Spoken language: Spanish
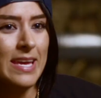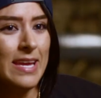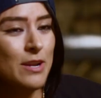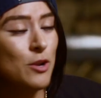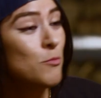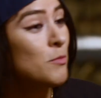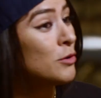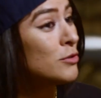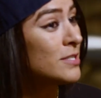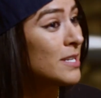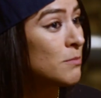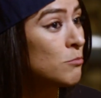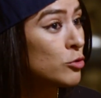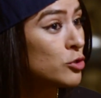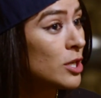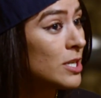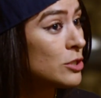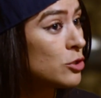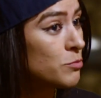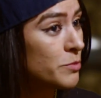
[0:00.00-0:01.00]
No me gustan
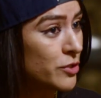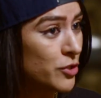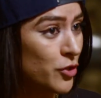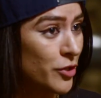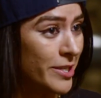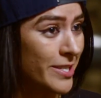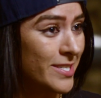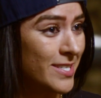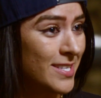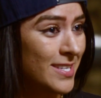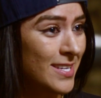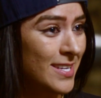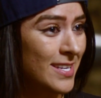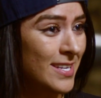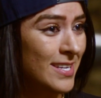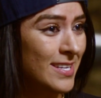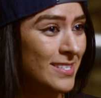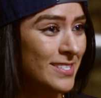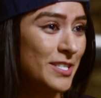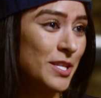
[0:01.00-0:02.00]
mucho las sumisiones,
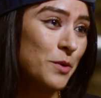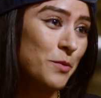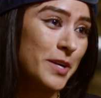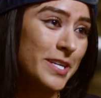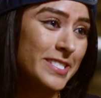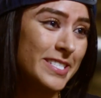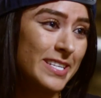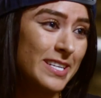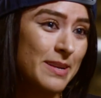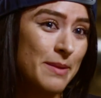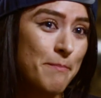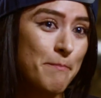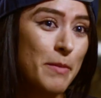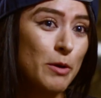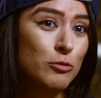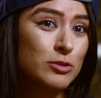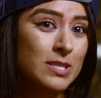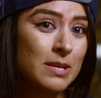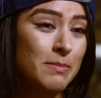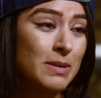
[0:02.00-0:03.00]
Sí te voy a decir, me
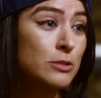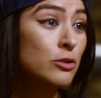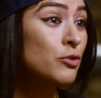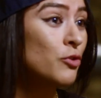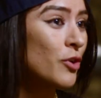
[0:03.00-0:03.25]
gusta más los